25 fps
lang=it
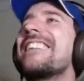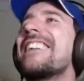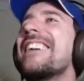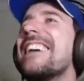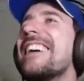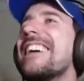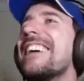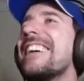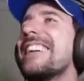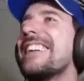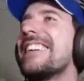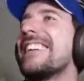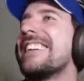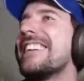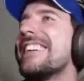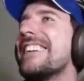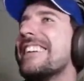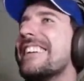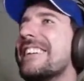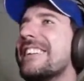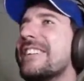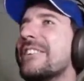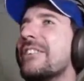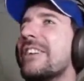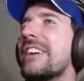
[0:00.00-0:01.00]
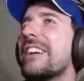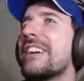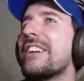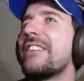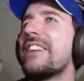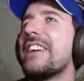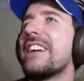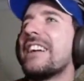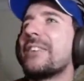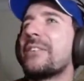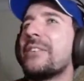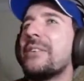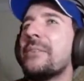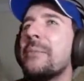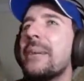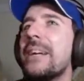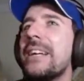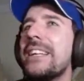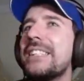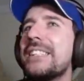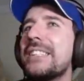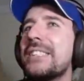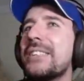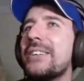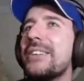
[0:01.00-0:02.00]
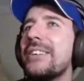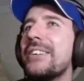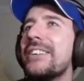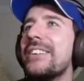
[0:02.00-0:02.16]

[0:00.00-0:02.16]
eh, dov'è che va quel mezzo?